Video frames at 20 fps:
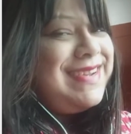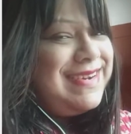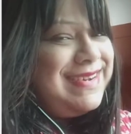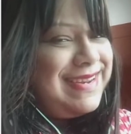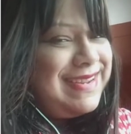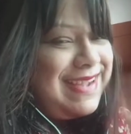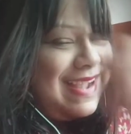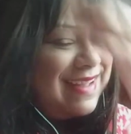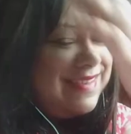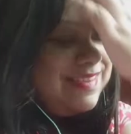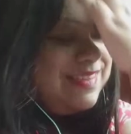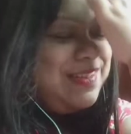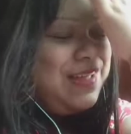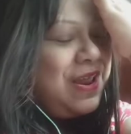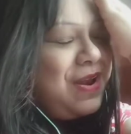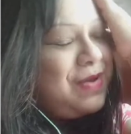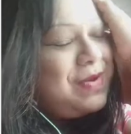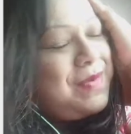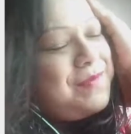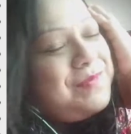ঠিক আছে তো
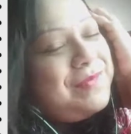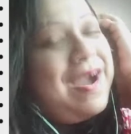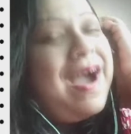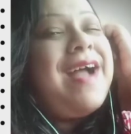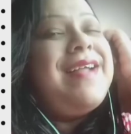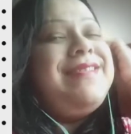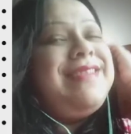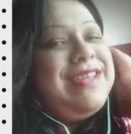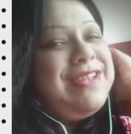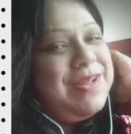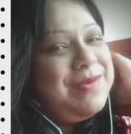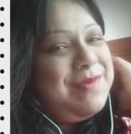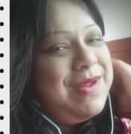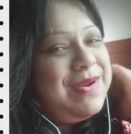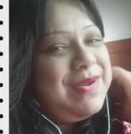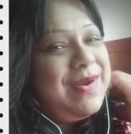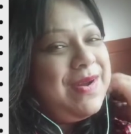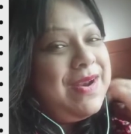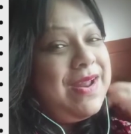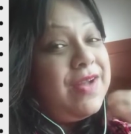এরকম কাজই তোমার
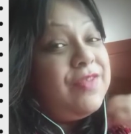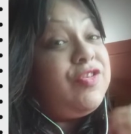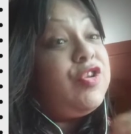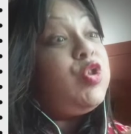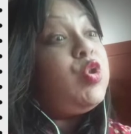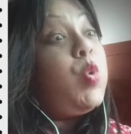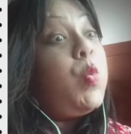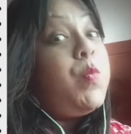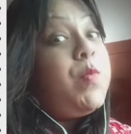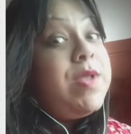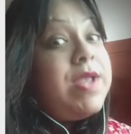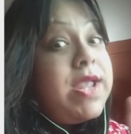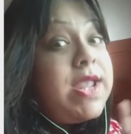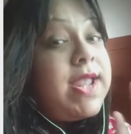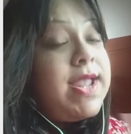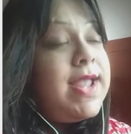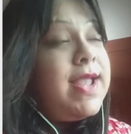করা উচিত তুমি